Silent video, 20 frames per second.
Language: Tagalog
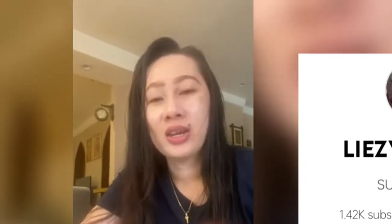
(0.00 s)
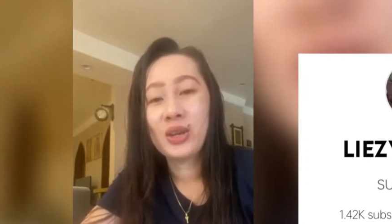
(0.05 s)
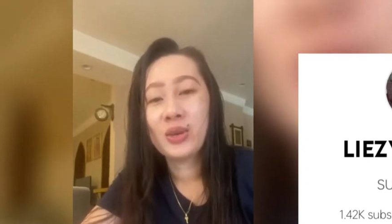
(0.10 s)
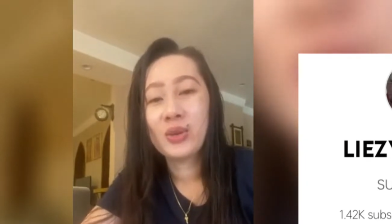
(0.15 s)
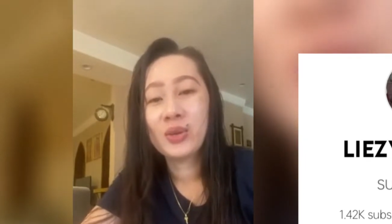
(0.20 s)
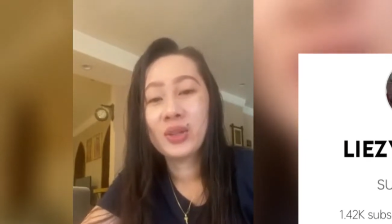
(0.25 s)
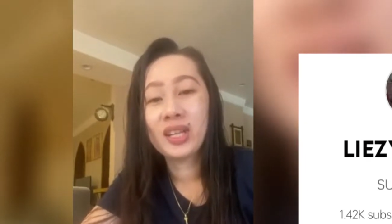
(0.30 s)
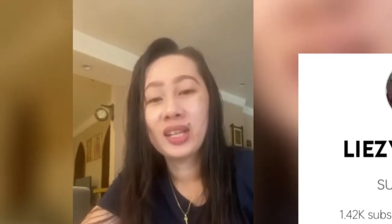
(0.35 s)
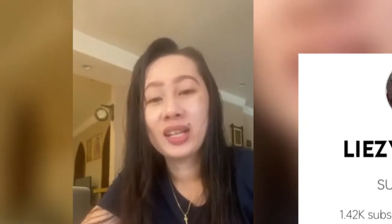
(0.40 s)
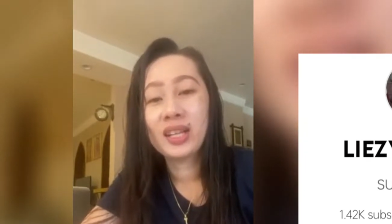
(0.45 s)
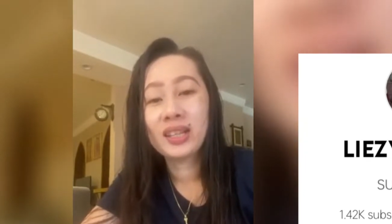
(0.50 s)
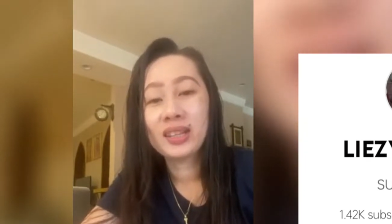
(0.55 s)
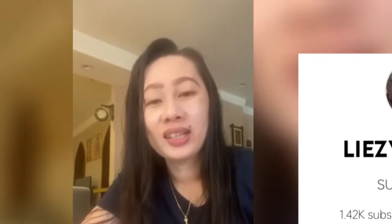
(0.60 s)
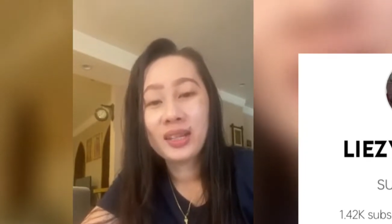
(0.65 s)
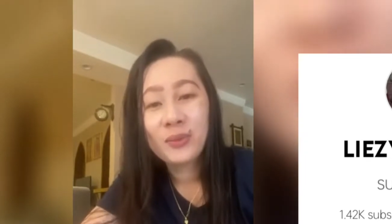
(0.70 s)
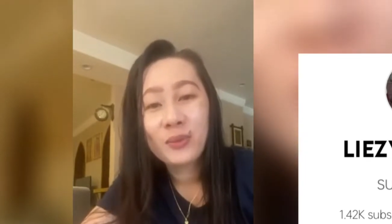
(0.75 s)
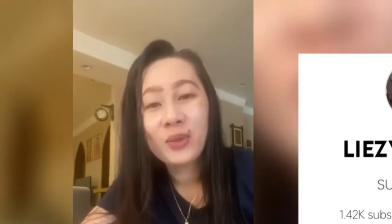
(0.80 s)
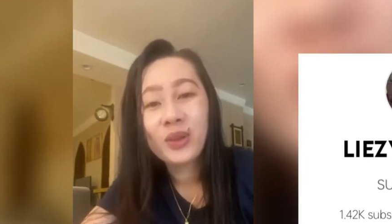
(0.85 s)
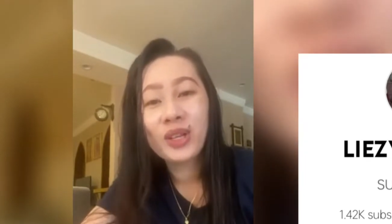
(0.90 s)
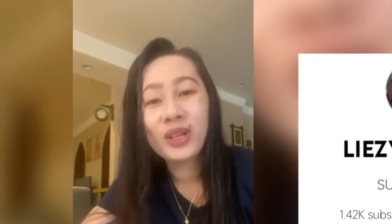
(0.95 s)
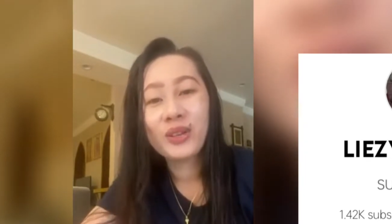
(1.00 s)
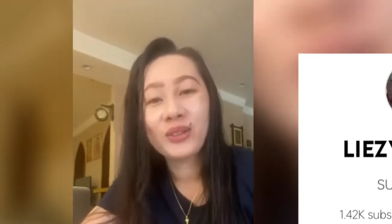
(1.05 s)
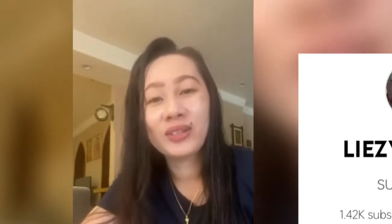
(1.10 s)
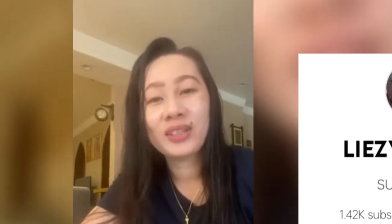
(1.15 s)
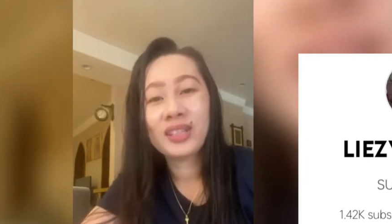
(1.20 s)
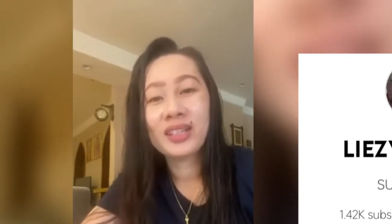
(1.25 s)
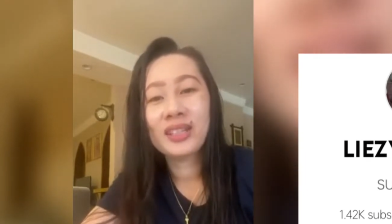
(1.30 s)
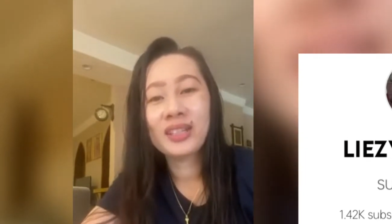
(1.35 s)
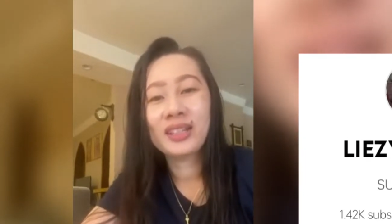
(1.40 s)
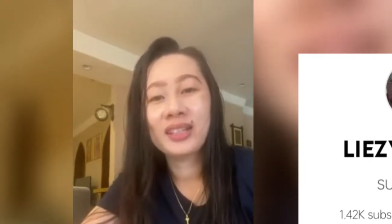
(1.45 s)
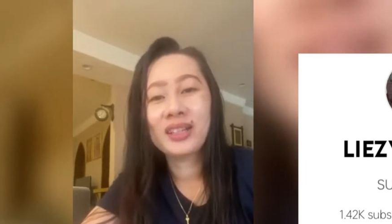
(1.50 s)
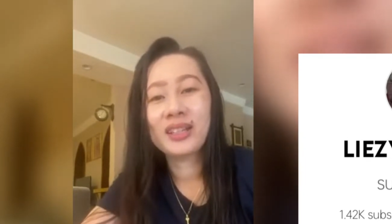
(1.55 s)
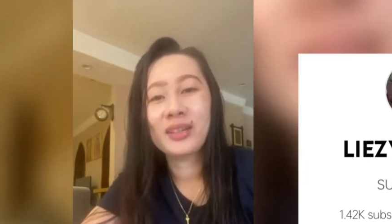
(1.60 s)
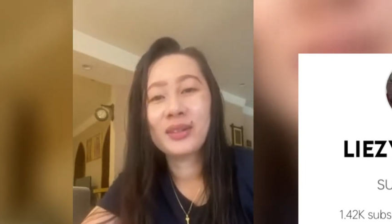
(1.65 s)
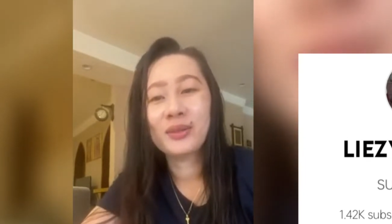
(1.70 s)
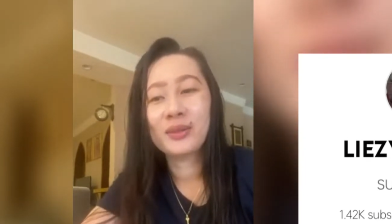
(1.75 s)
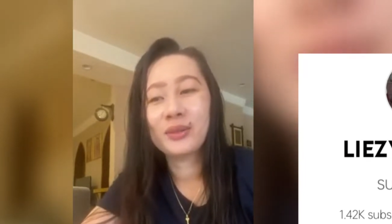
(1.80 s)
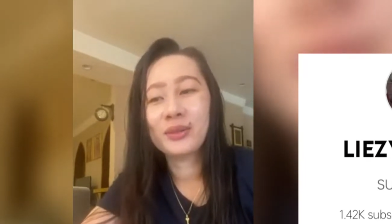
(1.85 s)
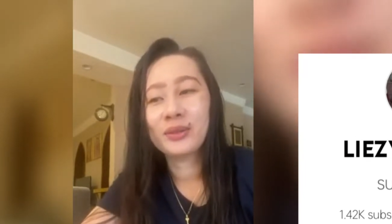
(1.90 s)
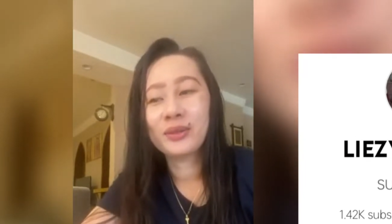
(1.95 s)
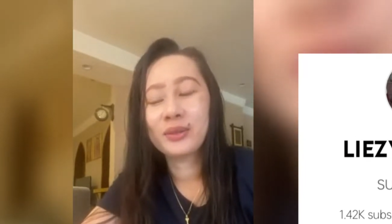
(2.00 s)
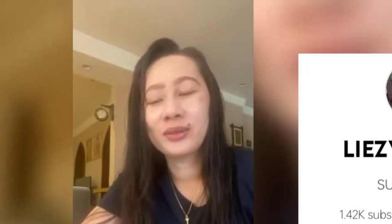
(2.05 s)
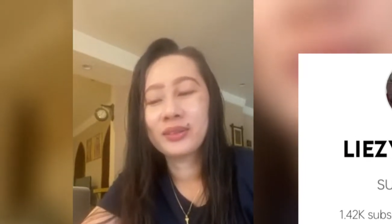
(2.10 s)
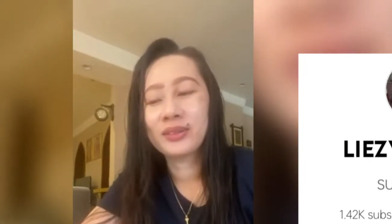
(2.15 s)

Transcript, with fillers: yung narating mo na yung talaga yung